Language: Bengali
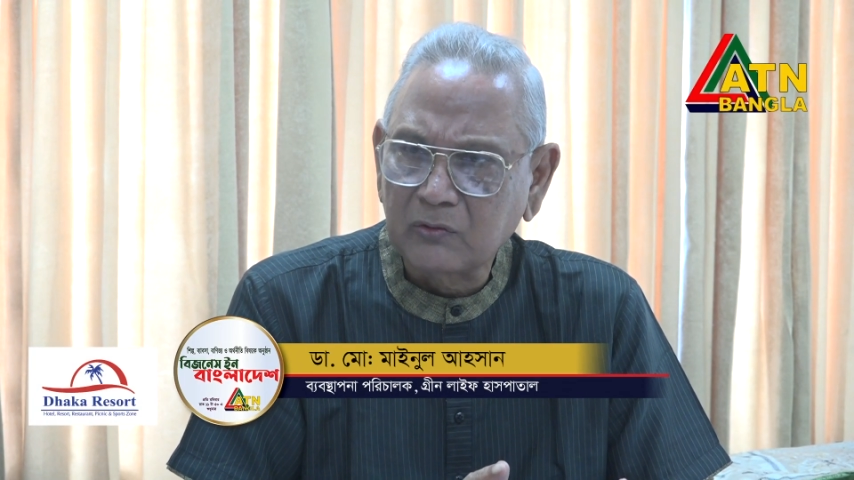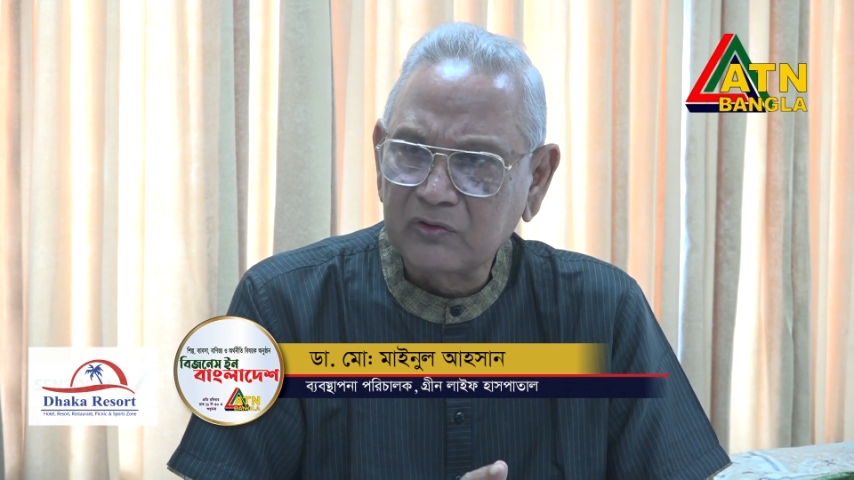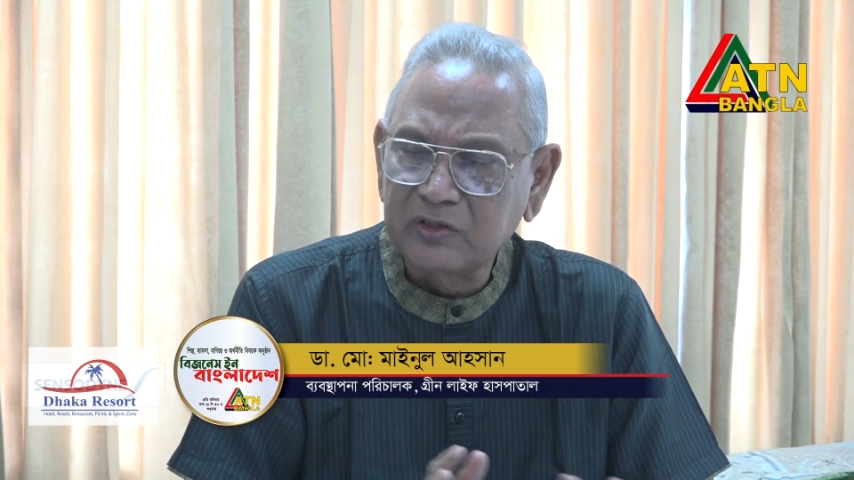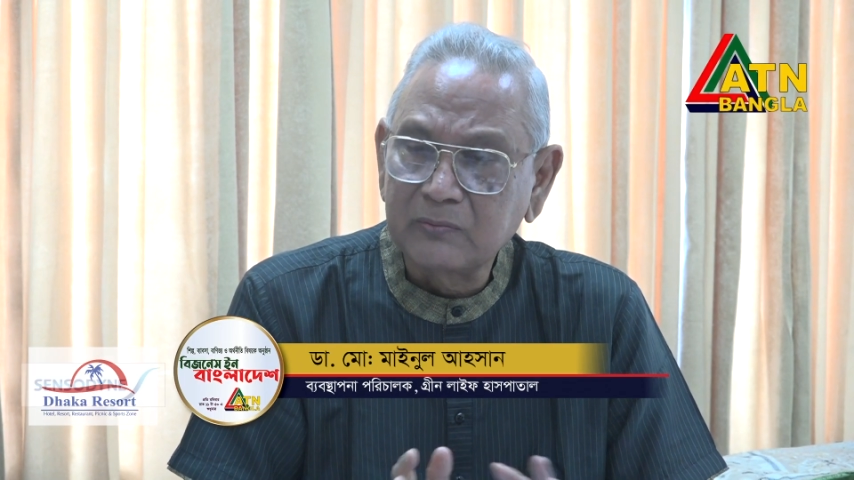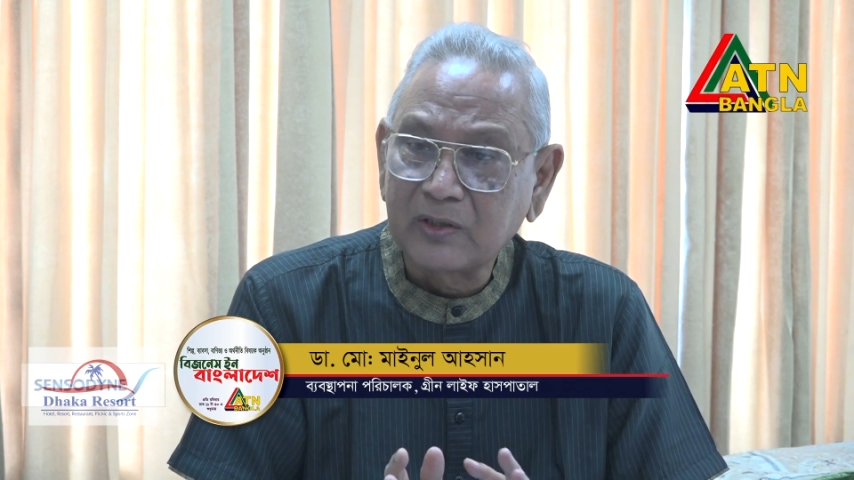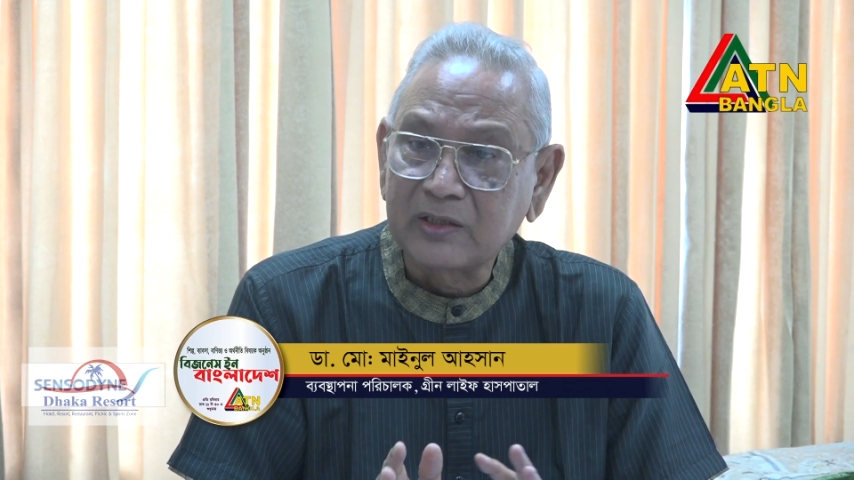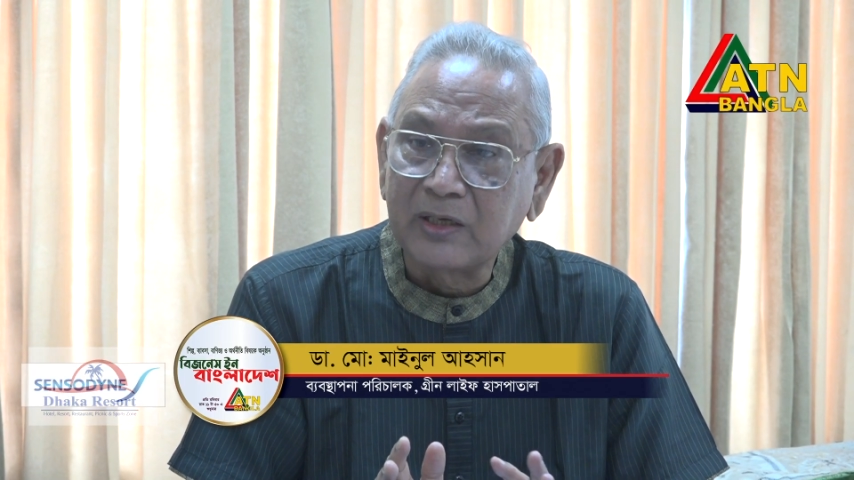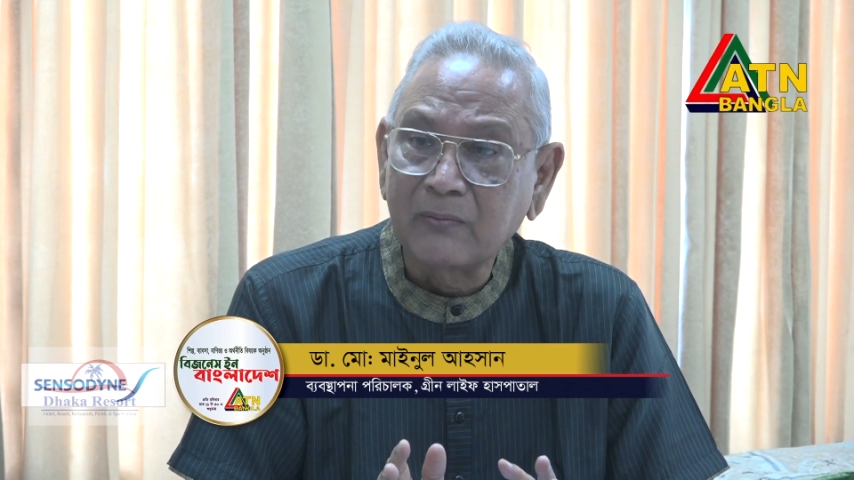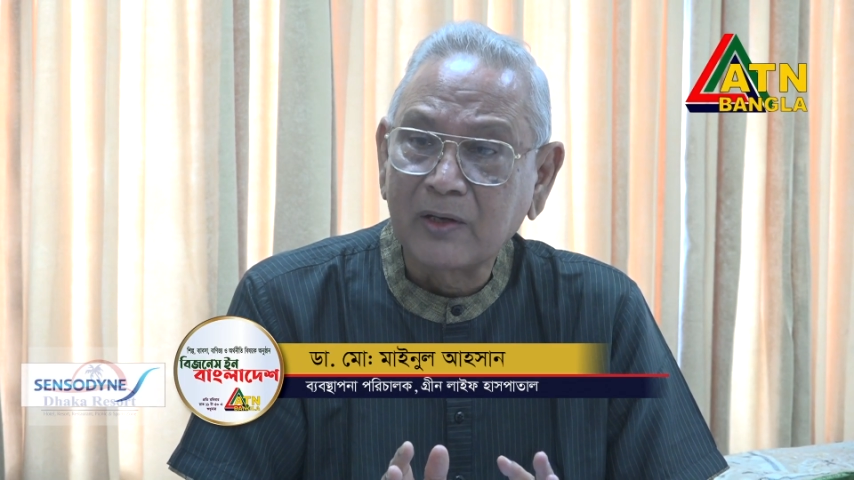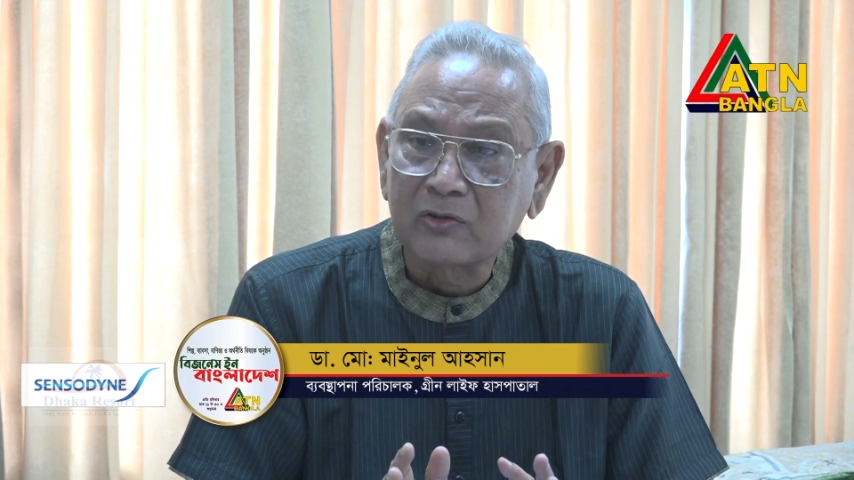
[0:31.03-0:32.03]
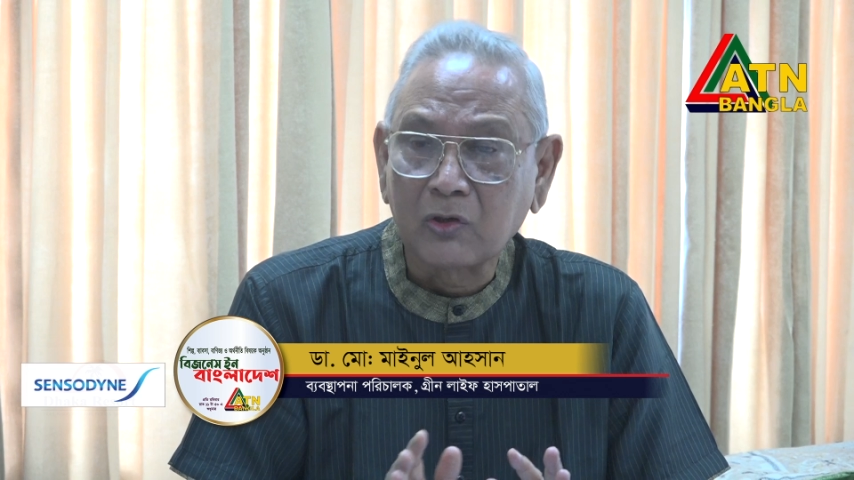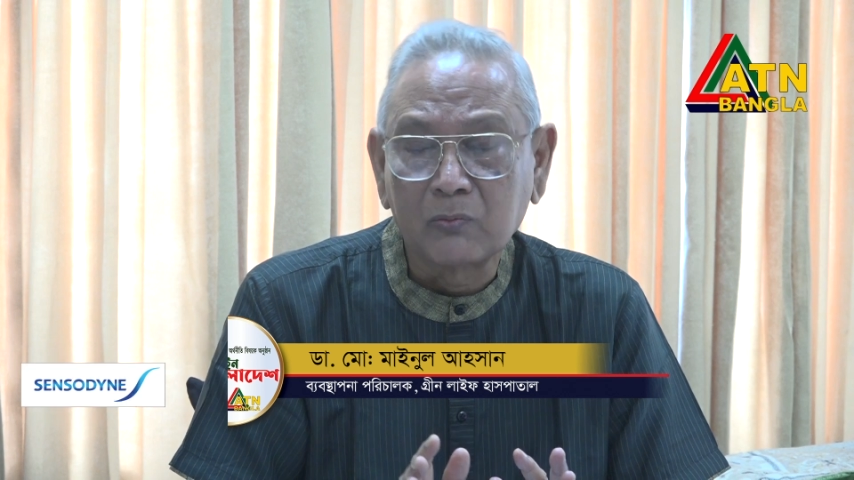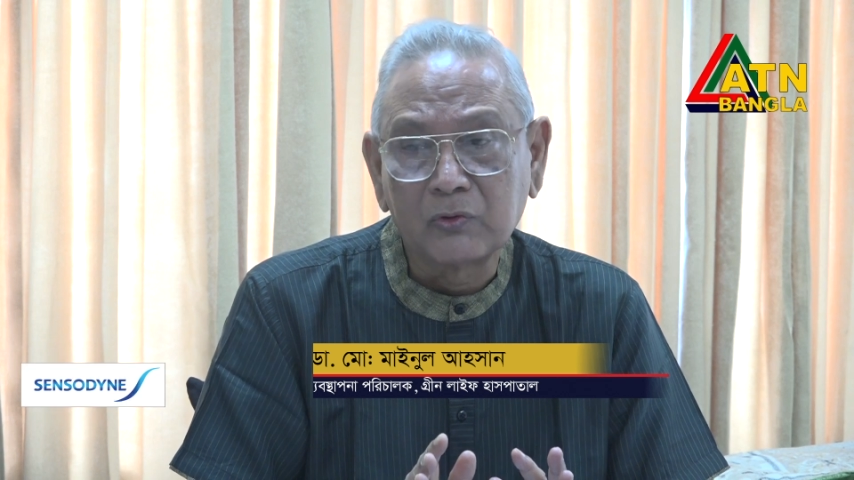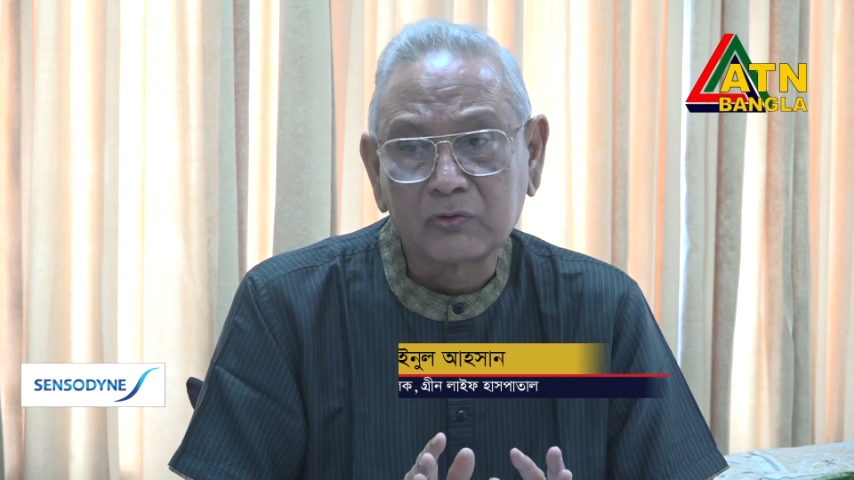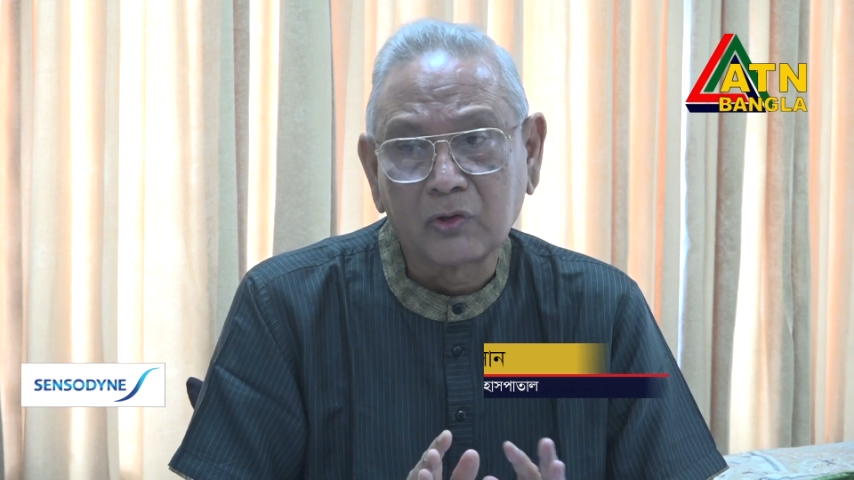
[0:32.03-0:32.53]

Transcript: করেছি বাট এবার সর্ব